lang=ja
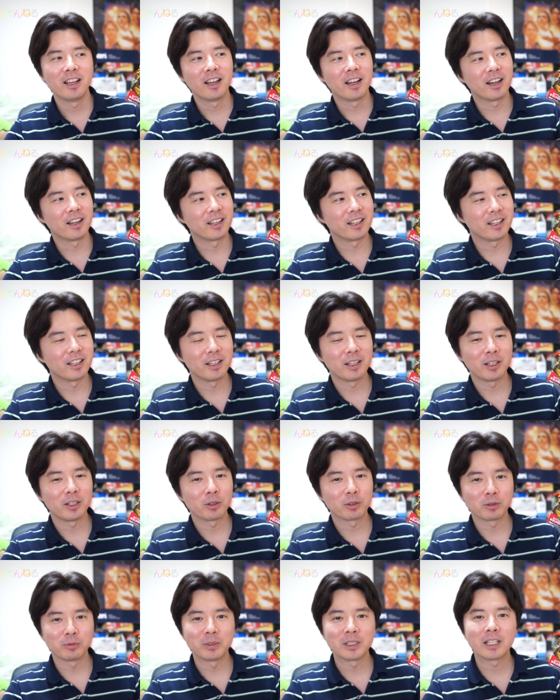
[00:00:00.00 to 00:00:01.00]
あれ
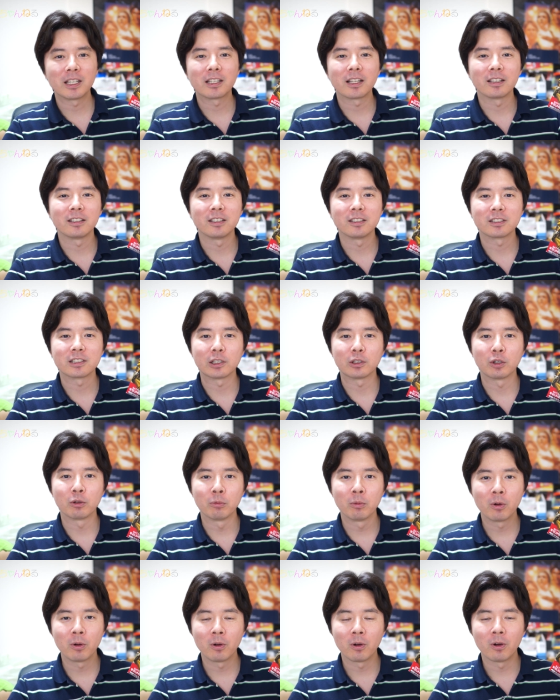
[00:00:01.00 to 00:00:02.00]
よく見てたんですけど
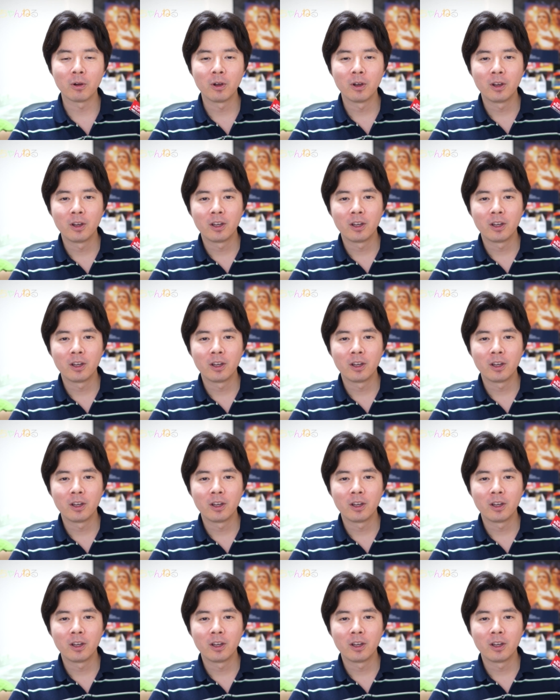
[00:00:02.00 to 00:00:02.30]
も、